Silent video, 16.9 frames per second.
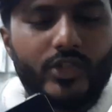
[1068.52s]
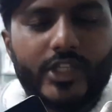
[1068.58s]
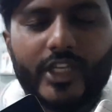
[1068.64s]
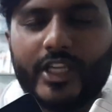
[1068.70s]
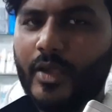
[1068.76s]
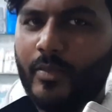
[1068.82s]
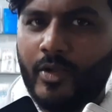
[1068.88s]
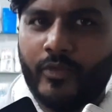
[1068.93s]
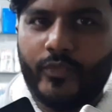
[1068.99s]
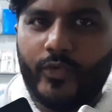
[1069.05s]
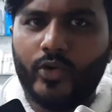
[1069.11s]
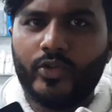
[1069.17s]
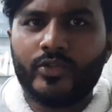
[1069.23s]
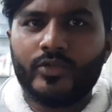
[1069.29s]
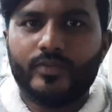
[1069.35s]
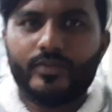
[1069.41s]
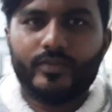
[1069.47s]
হচ্ছে গেমিং
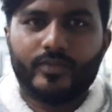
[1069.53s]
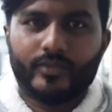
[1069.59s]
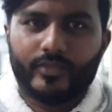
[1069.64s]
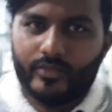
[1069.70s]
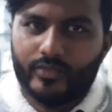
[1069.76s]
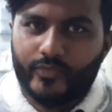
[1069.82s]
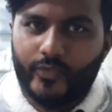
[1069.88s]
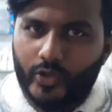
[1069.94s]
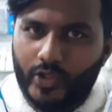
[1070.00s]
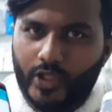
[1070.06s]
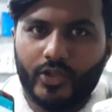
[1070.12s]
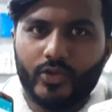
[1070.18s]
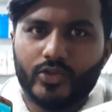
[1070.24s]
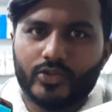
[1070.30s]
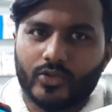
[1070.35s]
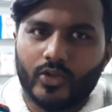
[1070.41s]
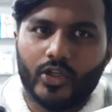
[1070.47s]
ফোন ফোনটা
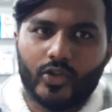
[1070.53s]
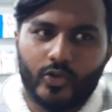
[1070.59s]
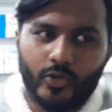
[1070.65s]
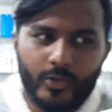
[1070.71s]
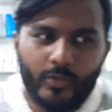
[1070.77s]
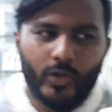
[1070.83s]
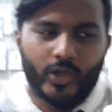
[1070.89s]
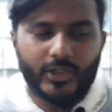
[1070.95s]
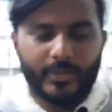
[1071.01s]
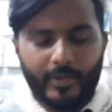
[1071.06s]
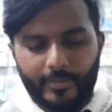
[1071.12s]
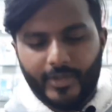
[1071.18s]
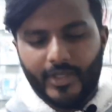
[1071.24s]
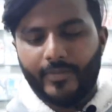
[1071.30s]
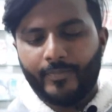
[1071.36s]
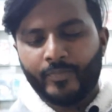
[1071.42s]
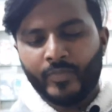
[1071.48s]
ইউজ করে খুবই মজা
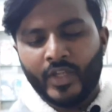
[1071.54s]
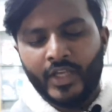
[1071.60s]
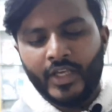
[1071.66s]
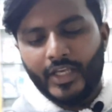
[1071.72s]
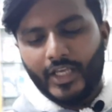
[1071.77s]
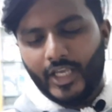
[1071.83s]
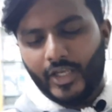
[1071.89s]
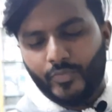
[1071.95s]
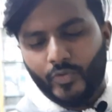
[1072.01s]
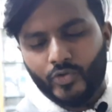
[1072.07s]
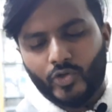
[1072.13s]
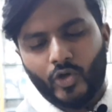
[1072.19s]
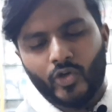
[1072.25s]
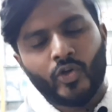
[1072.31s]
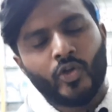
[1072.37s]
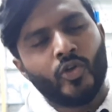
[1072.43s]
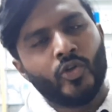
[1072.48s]
পাবে এই ফোনটা
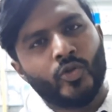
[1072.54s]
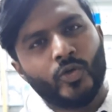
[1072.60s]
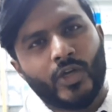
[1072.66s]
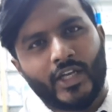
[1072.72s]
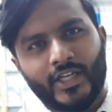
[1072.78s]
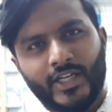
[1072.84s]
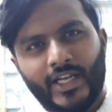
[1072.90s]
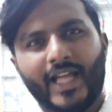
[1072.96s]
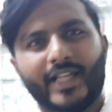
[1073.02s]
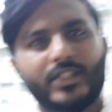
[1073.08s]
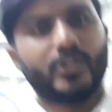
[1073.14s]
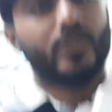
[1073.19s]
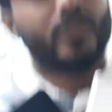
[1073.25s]
অন্যান্য দোকানে রাখছে